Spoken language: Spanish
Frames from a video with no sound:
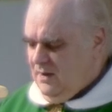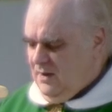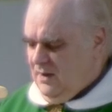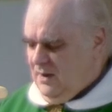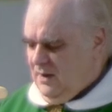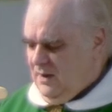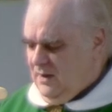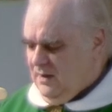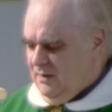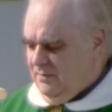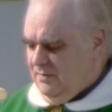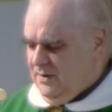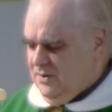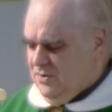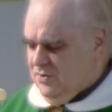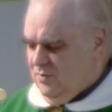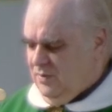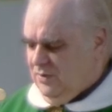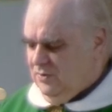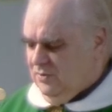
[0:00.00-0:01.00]
Al
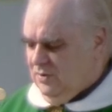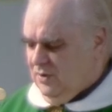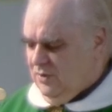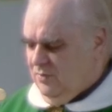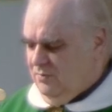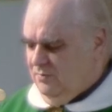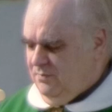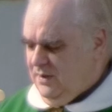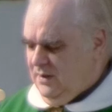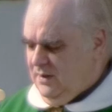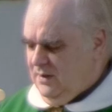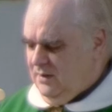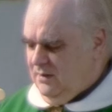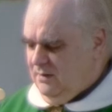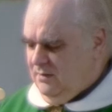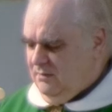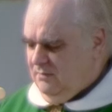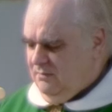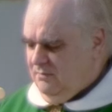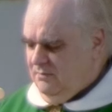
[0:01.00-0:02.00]
revés, cuando te
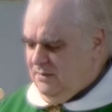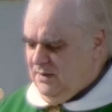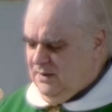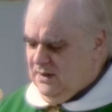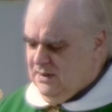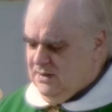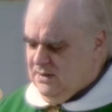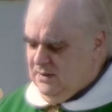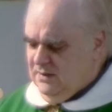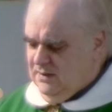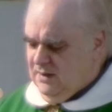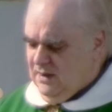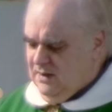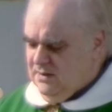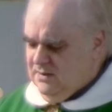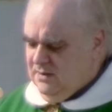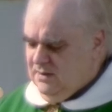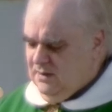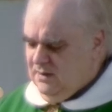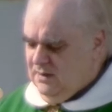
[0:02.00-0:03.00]
conviden, vete a
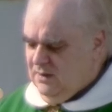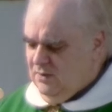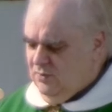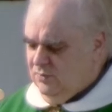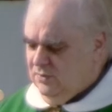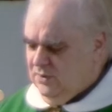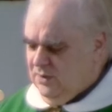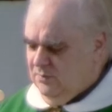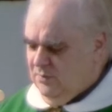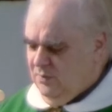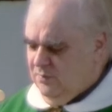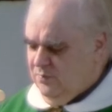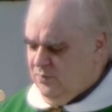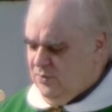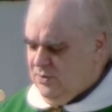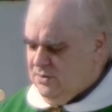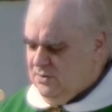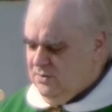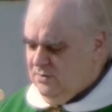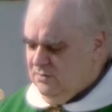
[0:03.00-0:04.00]
sentarte en el último
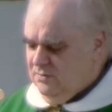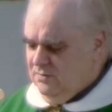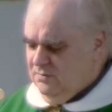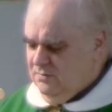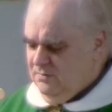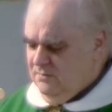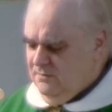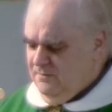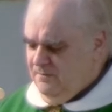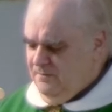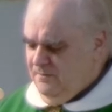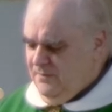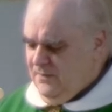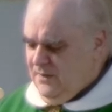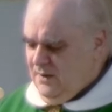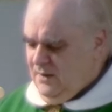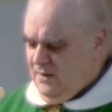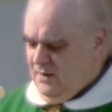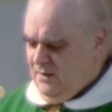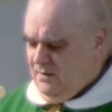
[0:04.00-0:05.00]
puesto,
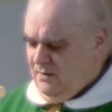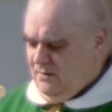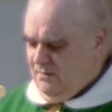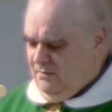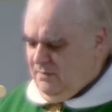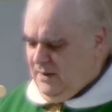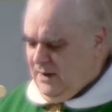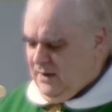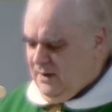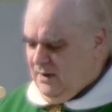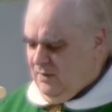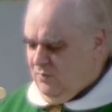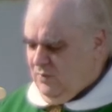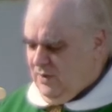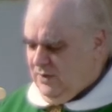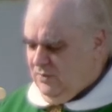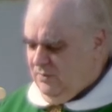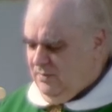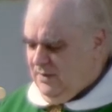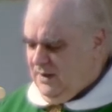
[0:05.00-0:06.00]
para que
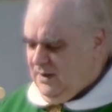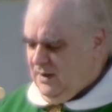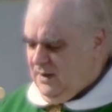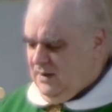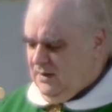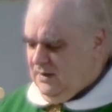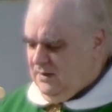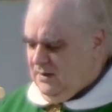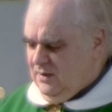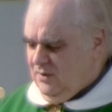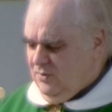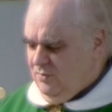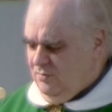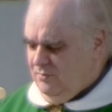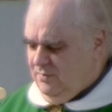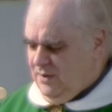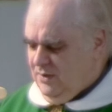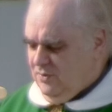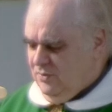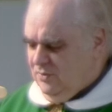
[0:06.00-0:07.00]
cuando venga el que te
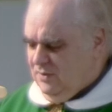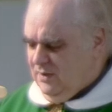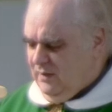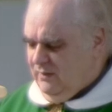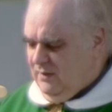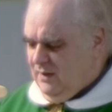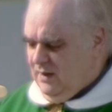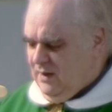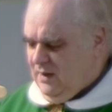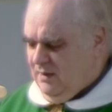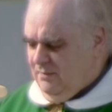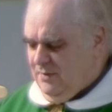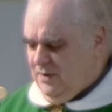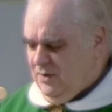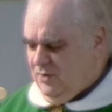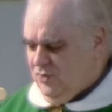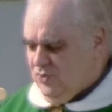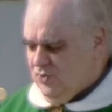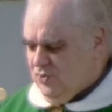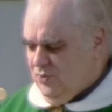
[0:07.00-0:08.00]
convidó te diga,
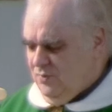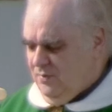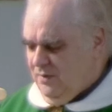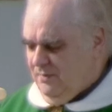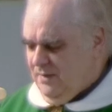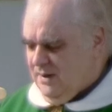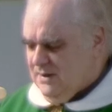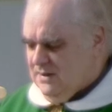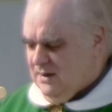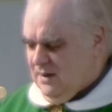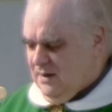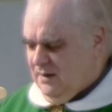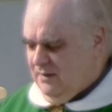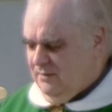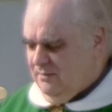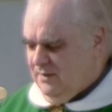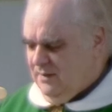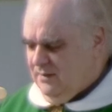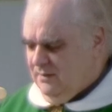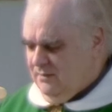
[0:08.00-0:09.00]
amigo, sube más arriba.